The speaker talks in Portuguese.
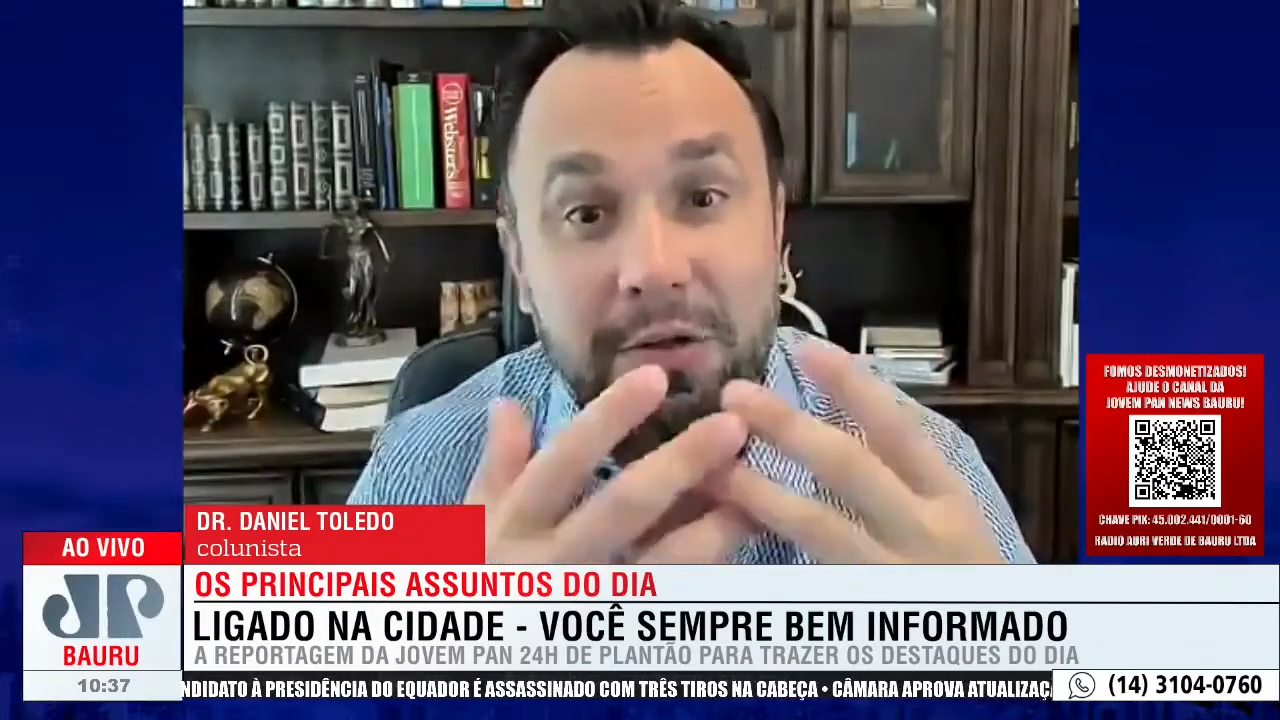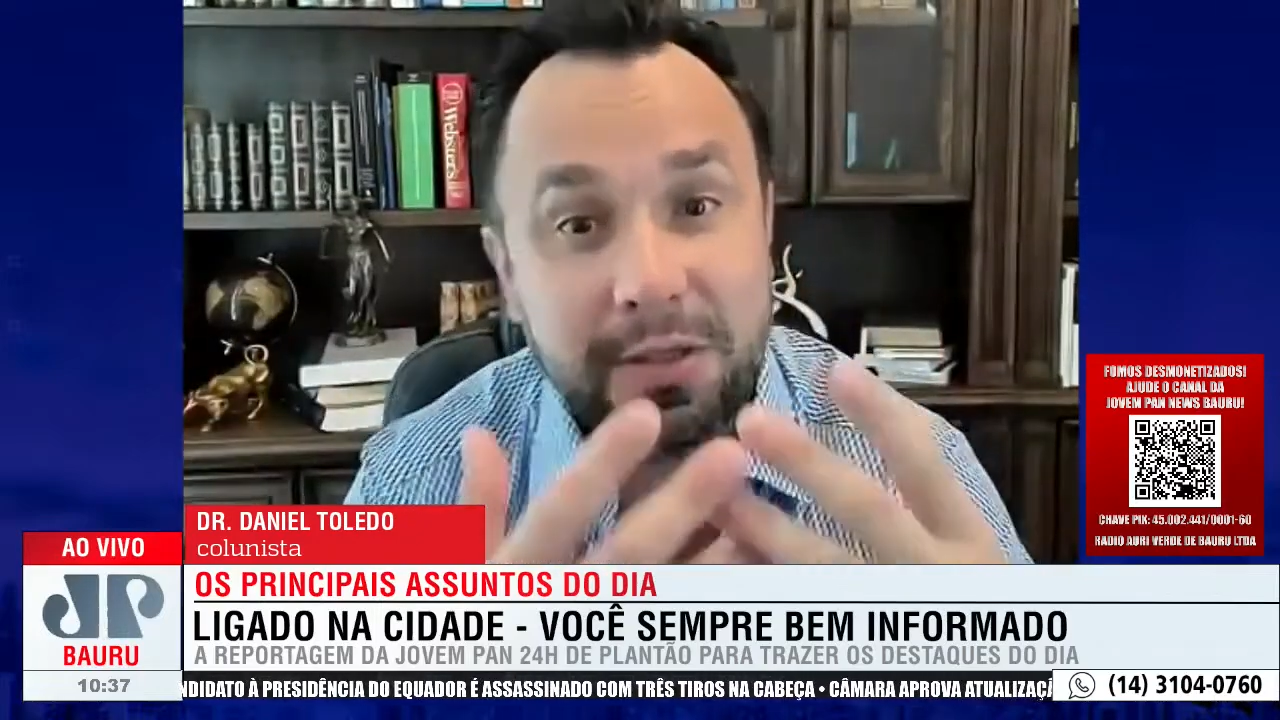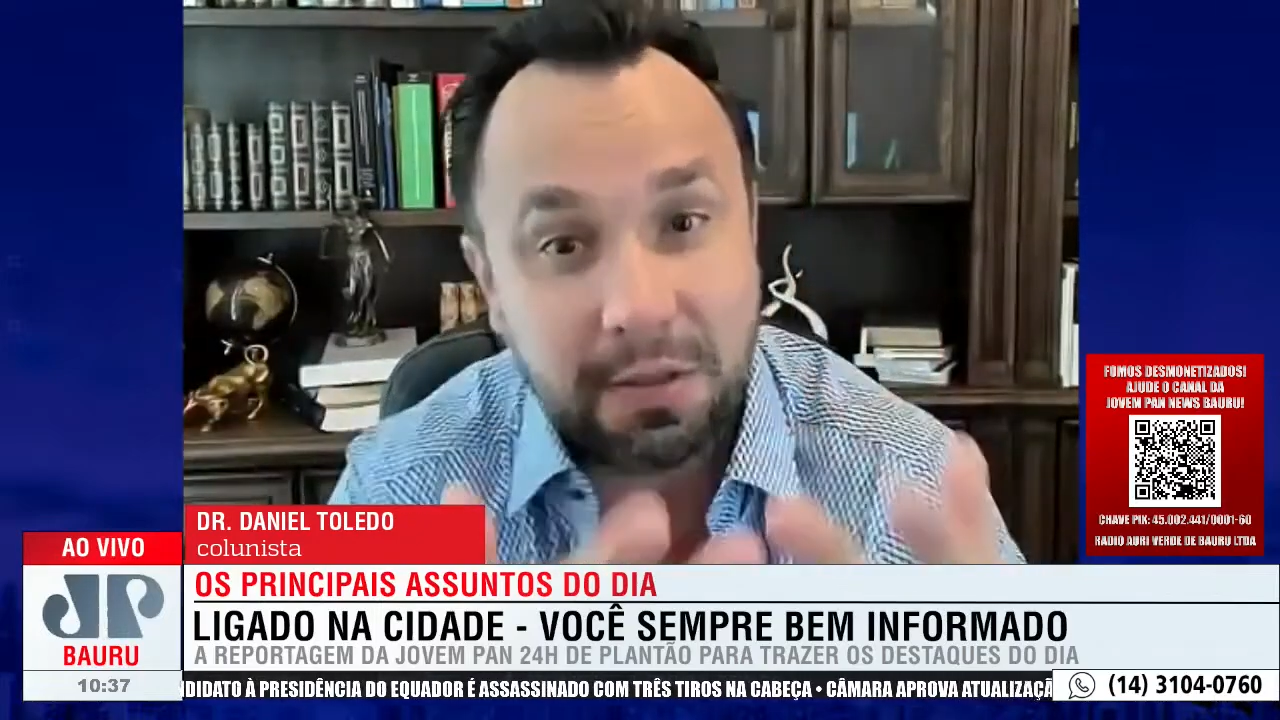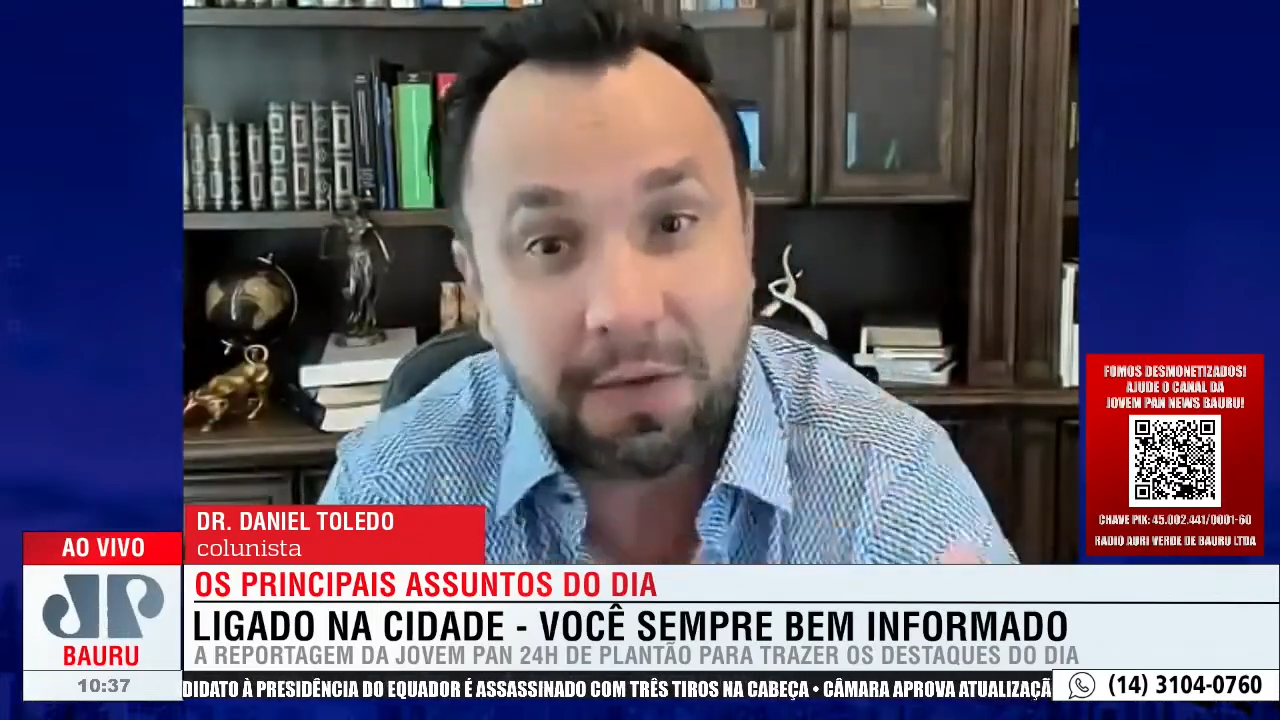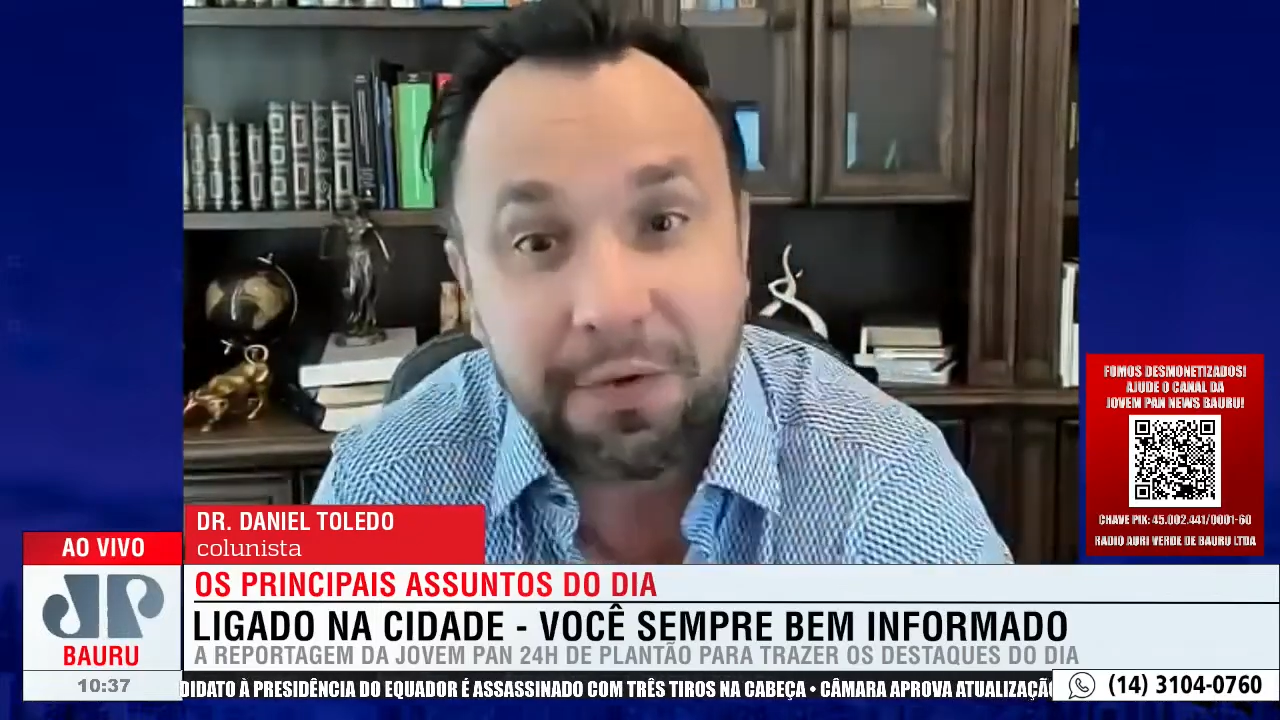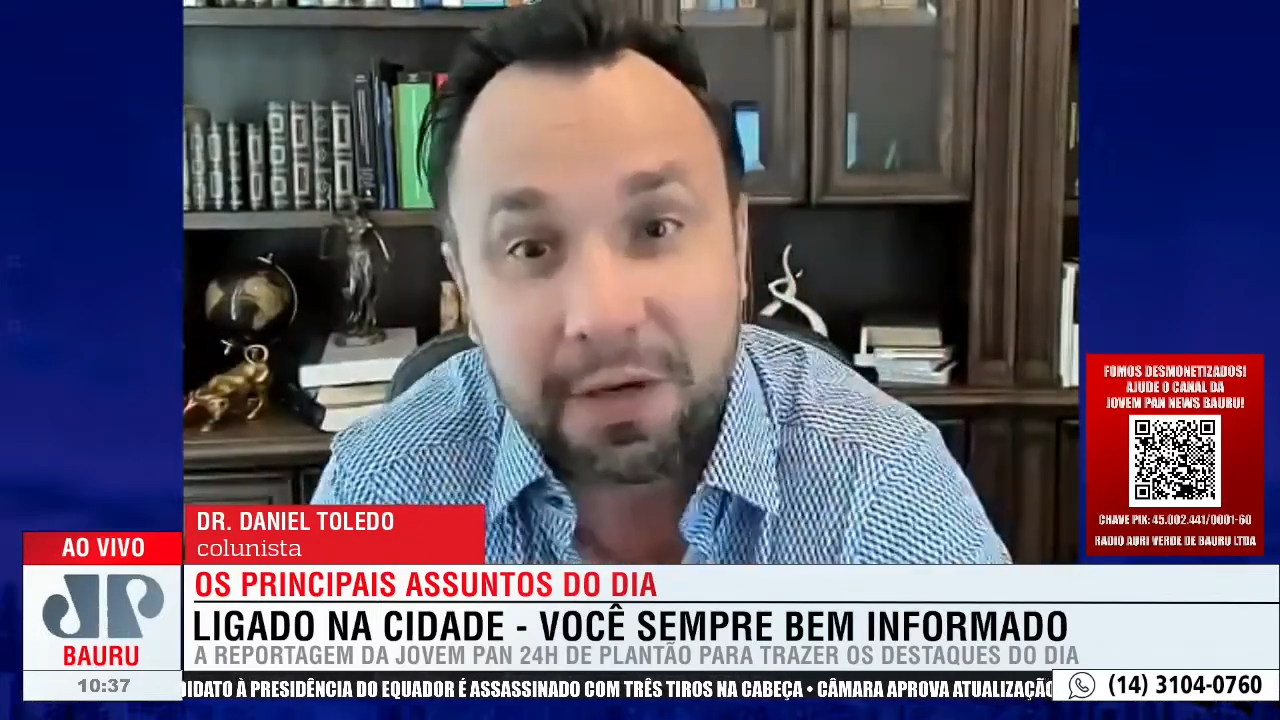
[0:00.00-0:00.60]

o sistema